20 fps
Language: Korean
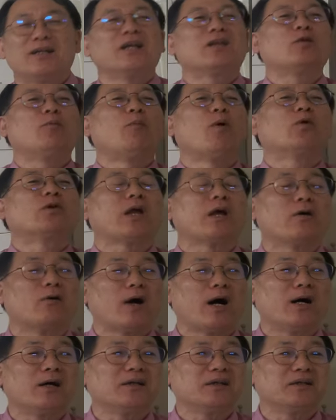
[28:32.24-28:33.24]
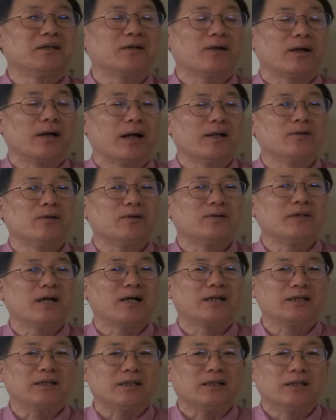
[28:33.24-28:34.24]
그래서 모세와의 한
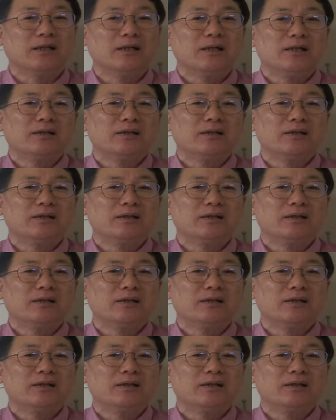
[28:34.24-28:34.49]
언약이